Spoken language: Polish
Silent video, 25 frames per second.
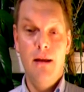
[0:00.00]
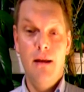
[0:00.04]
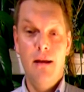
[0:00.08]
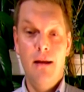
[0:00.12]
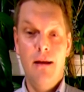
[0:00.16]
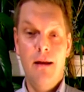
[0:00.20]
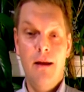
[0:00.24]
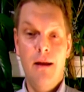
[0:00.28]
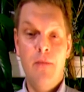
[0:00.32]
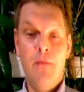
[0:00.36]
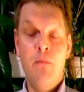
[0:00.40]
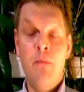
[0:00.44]

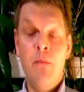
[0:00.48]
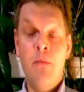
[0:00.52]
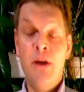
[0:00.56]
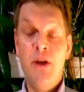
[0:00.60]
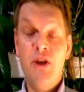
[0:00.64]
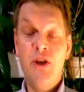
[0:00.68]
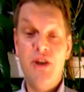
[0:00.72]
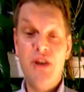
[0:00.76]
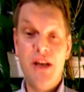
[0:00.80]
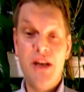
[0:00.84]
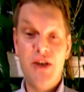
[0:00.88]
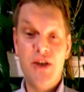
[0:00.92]

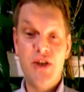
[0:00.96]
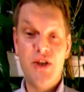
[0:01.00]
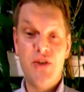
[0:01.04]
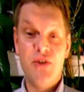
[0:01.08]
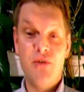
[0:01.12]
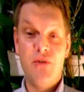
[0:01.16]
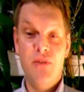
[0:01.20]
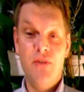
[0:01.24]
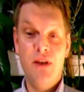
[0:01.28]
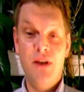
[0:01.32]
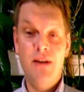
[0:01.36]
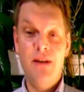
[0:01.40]
Myślę, że to
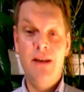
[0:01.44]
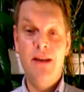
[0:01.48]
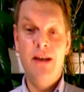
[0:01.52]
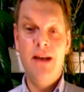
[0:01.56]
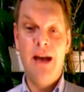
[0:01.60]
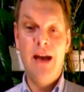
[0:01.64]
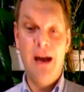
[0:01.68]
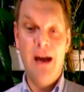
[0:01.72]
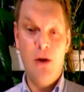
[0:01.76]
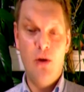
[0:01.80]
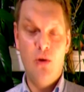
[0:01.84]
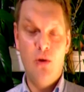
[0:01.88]
wielkie
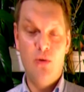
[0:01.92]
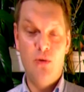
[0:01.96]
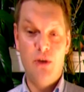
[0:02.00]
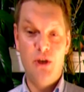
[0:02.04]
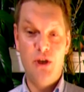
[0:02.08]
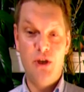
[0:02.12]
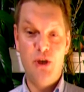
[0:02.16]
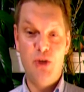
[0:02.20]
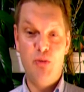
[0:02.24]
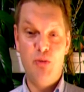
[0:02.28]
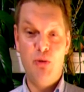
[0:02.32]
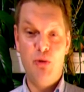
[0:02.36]
halo, które
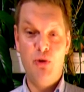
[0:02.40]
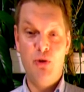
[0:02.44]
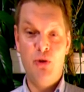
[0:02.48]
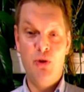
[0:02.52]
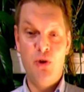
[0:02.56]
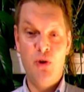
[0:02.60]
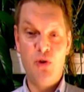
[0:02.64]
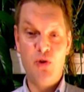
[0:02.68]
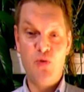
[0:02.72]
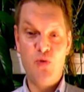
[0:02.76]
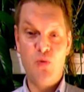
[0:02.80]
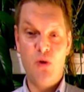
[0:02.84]
się
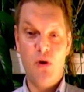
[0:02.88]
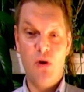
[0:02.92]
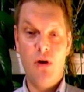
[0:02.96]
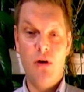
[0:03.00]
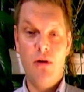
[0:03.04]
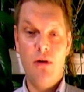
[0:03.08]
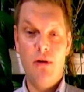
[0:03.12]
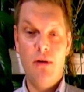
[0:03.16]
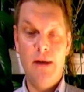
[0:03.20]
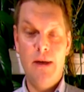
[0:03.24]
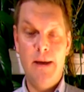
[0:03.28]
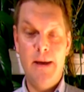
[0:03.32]
podniosło,
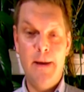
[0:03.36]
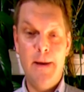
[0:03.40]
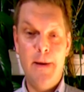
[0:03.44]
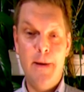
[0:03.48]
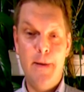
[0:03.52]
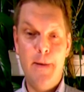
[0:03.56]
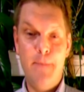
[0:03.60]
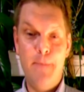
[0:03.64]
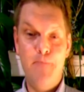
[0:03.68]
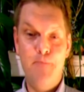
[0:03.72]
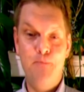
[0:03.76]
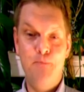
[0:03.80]

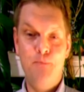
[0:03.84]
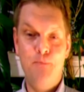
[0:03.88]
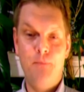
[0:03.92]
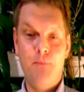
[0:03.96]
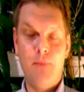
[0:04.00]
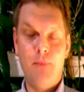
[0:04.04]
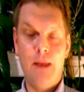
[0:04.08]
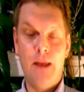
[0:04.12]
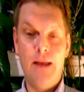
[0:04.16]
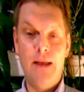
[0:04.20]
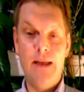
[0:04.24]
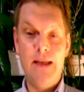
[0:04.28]

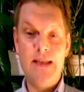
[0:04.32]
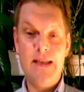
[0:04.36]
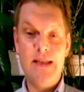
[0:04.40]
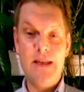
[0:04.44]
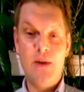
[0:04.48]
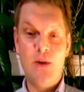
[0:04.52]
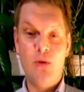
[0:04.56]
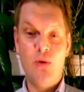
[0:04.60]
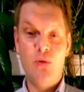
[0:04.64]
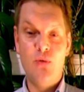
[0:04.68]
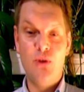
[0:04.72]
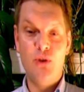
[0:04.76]
jest
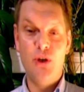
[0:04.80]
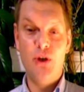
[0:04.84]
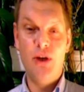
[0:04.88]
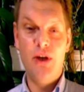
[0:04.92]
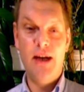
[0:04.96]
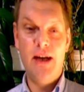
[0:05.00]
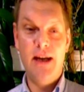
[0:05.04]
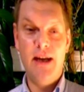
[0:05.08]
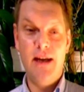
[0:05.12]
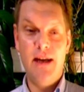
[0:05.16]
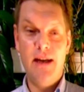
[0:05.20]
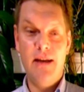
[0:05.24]
taką
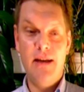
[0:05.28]
trochę e,